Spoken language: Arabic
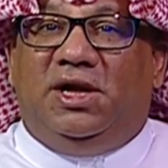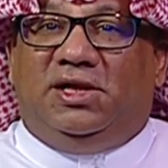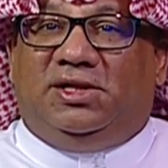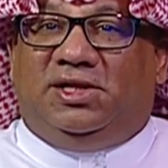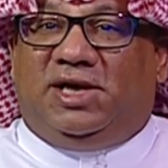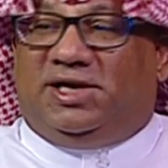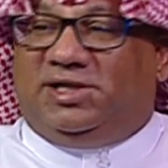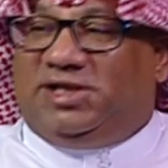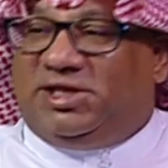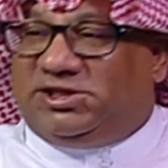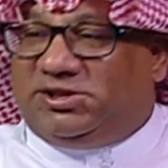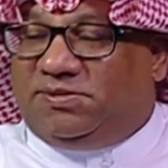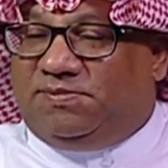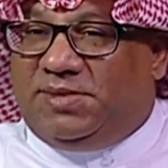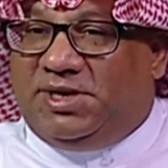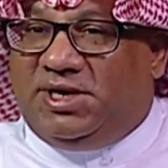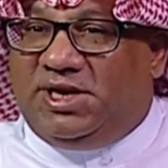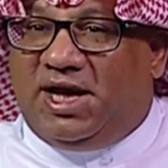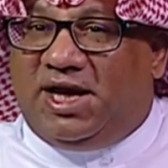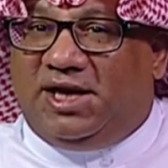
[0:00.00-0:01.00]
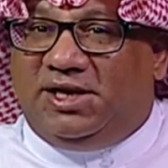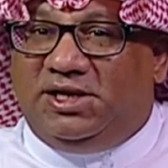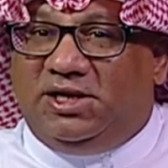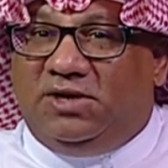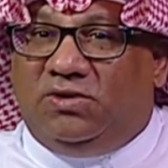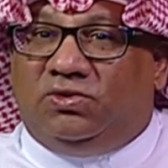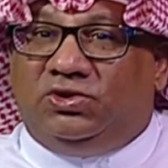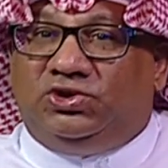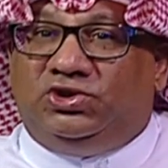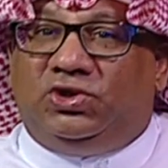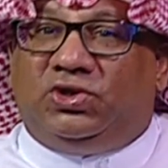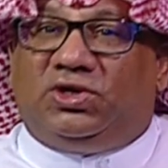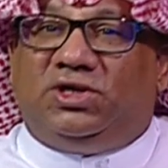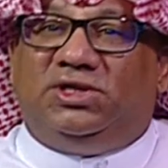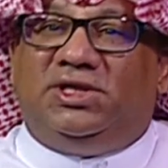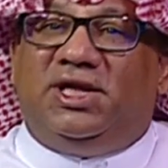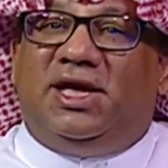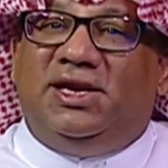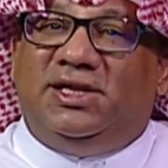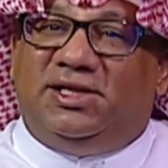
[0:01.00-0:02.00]
تختص بالنادي والشق
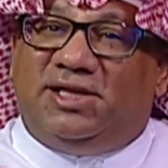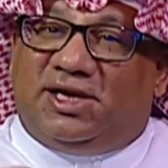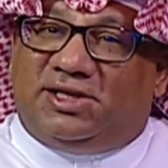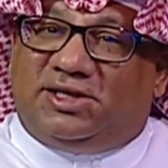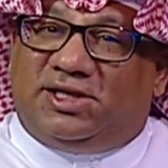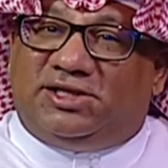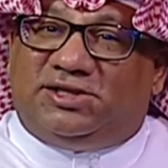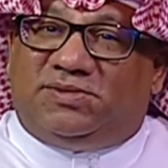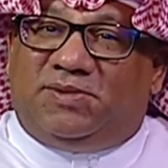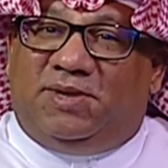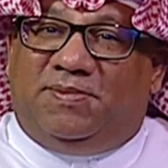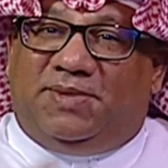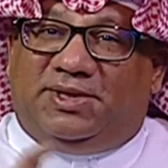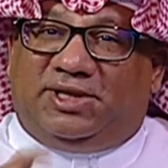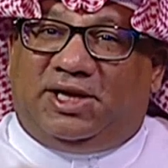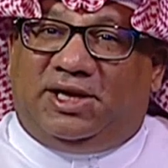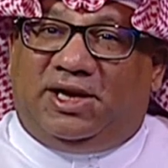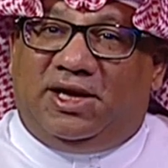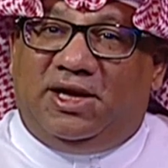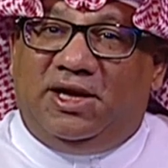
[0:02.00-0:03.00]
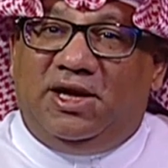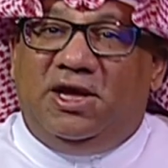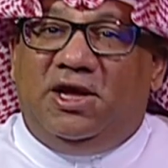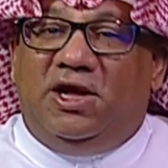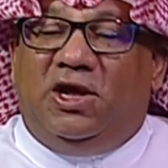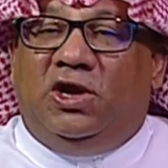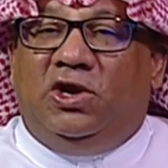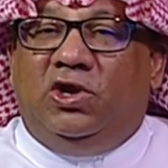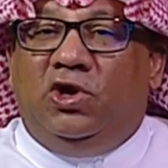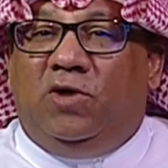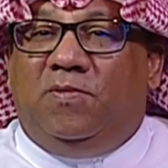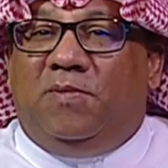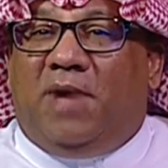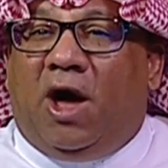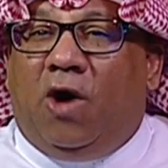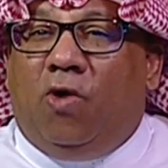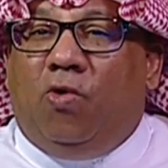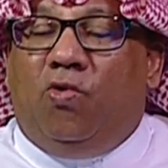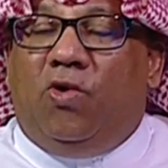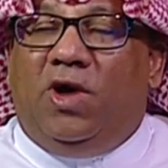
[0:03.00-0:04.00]
الثاني تختص بالبطله اليوم
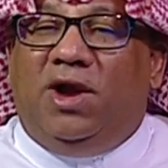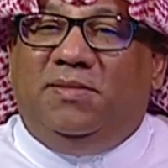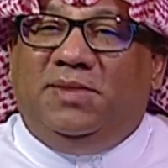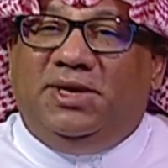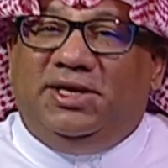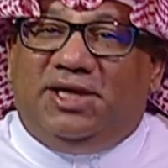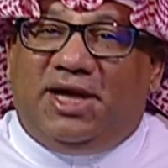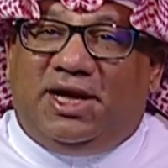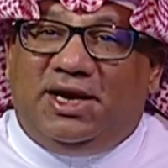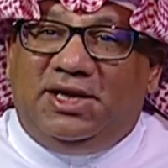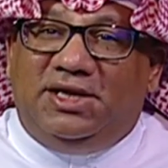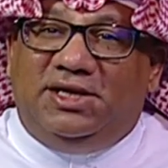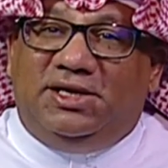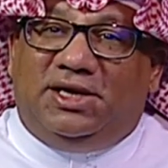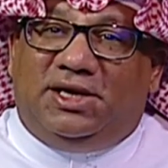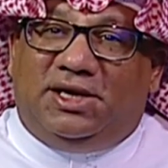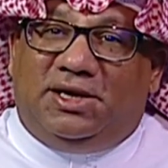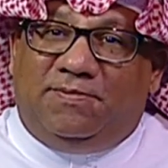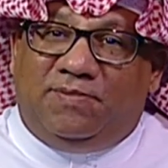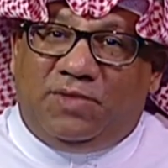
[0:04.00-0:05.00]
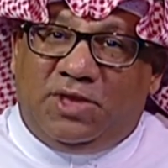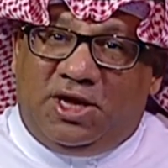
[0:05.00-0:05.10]
اول ميداليه